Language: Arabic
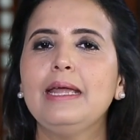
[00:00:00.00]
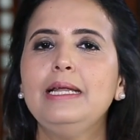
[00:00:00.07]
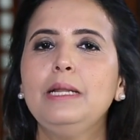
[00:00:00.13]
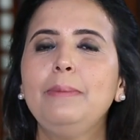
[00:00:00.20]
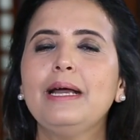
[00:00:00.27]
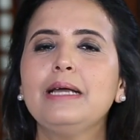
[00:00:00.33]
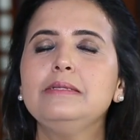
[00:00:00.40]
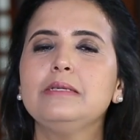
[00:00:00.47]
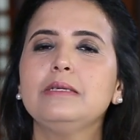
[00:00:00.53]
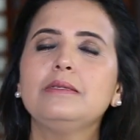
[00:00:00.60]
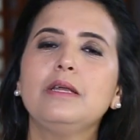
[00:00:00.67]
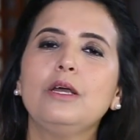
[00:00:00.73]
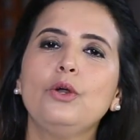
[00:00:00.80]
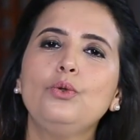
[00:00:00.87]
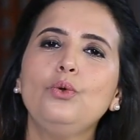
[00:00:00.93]
إلى باقي
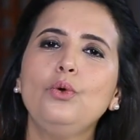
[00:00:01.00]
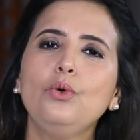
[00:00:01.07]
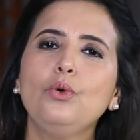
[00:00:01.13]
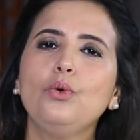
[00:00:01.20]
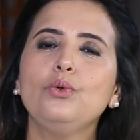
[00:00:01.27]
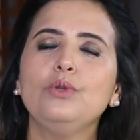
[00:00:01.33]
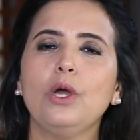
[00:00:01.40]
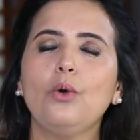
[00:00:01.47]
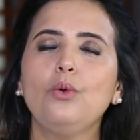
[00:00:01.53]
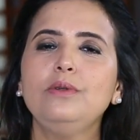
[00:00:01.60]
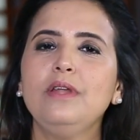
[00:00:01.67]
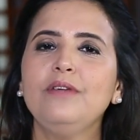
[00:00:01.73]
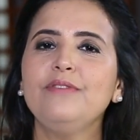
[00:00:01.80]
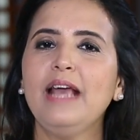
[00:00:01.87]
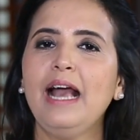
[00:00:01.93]
تذكروا كنا
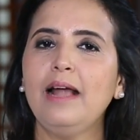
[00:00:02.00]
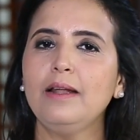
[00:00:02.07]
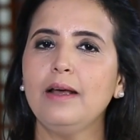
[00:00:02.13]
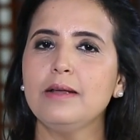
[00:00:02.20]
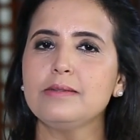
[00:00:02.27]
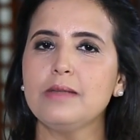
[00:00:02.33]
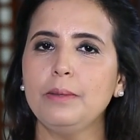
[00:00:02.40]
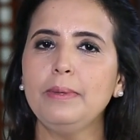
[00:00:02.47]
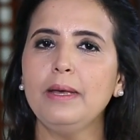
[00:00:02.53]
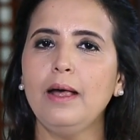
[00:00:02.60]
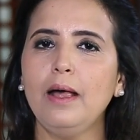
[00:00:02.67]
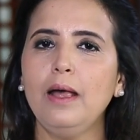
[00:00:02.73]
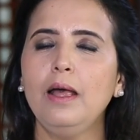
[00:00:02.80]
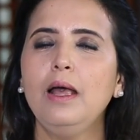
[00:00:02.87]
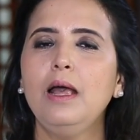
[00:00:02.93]
قلنا في حلقة
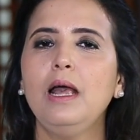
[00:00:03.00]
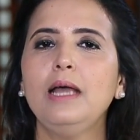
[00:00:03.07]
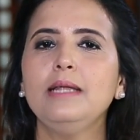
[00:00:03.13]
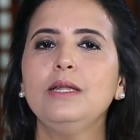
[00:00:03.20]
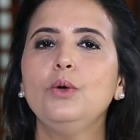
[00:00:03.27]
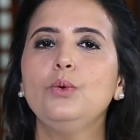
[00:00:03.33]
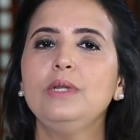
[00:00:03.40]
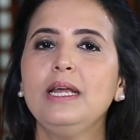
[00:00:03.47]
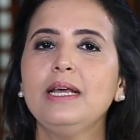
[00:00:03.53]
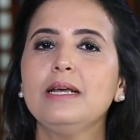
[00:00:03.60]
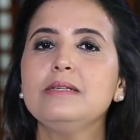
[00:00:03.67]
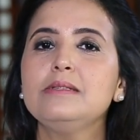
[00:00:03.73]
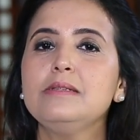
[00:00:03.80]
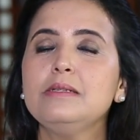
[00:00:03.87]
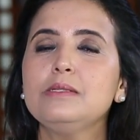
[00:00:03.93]
سابقة أن هناك
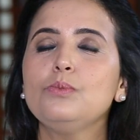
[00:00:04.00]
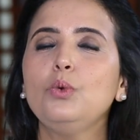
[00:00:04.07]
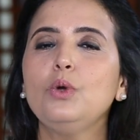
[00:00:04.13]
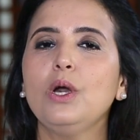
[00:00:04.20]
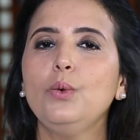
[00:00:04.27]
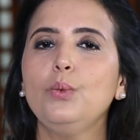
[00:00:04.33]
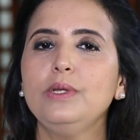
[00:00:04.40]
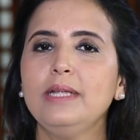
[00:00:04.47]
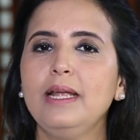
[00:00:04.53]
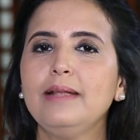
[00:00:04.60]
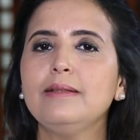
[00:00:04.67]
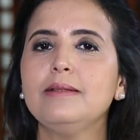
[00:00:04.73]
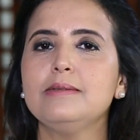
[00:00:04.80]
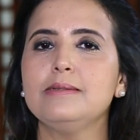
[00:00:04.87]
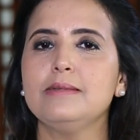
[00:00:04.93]
ست
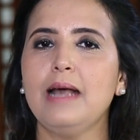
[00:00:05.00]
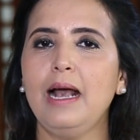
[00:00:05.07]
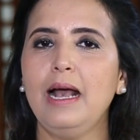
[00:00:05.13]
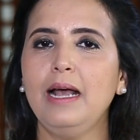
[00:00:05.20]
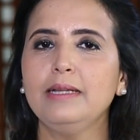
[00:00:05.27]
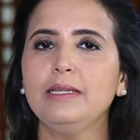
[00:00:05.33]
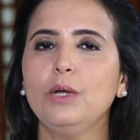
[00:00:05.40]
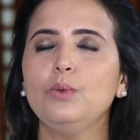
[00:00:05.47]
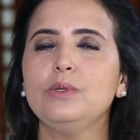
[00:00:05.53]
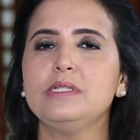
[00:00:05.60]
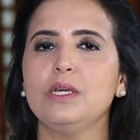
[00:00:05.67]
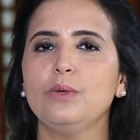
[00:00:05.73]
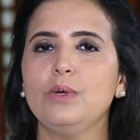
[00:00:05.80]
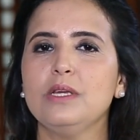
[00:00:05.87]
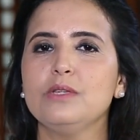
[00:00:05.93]
مكونات للسعادة
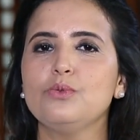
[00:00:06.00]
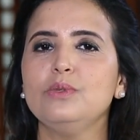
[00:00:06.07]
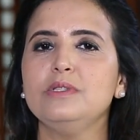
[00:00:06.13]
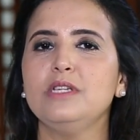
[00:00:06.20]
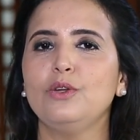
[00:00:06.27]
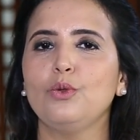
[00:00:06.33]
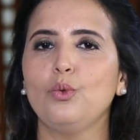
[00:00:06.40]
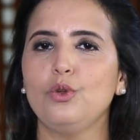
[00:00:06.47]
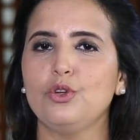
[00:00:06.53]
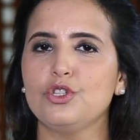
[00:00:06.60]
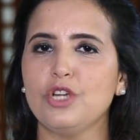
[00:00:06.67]
والتوازن ديال كل